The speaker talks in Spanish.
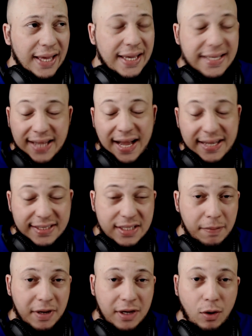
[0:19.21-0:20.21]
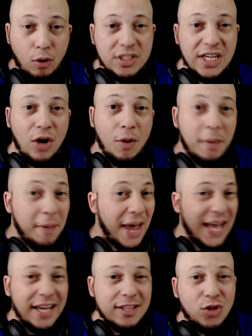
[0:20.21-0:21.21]
Quizás si me escuchan o me
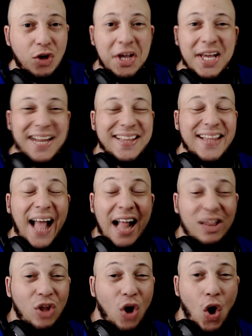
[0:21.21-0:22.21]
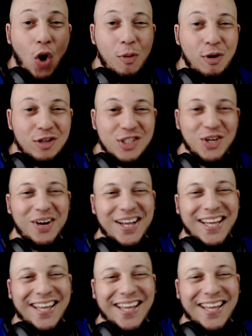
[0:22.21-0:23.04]
ven que estoy gritando mucho,